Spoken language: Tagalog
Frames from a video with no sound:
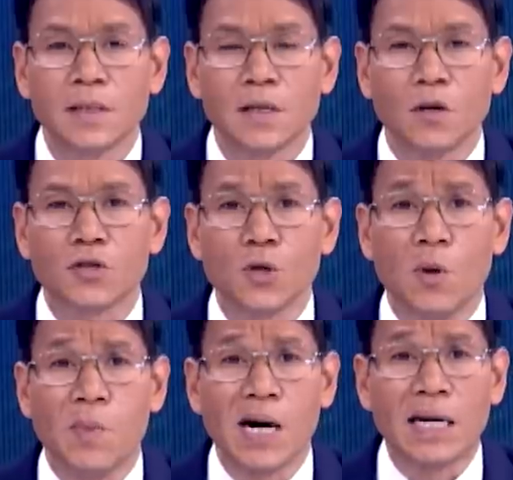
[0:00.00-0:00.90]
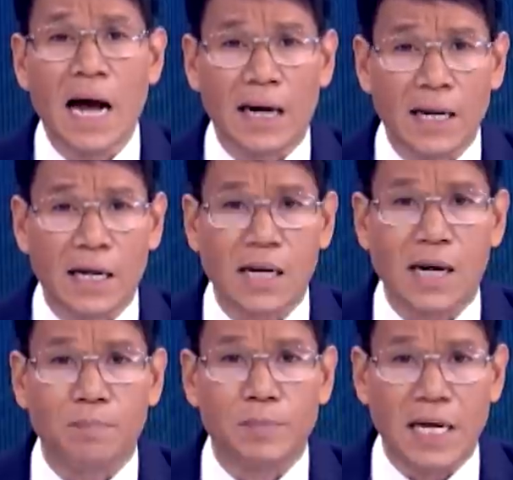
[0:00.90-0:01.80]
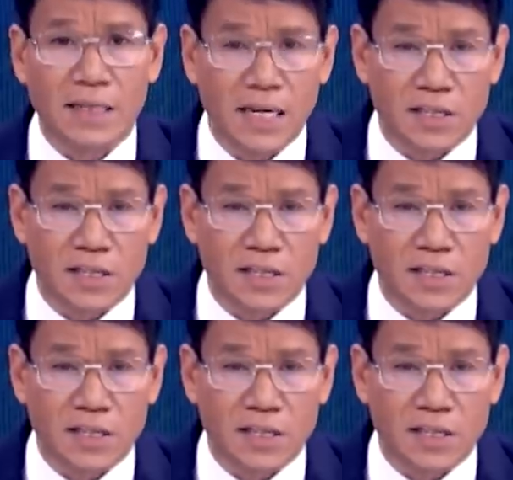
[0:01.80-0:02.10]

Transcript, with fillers: Gusto mo bang lagi kang updated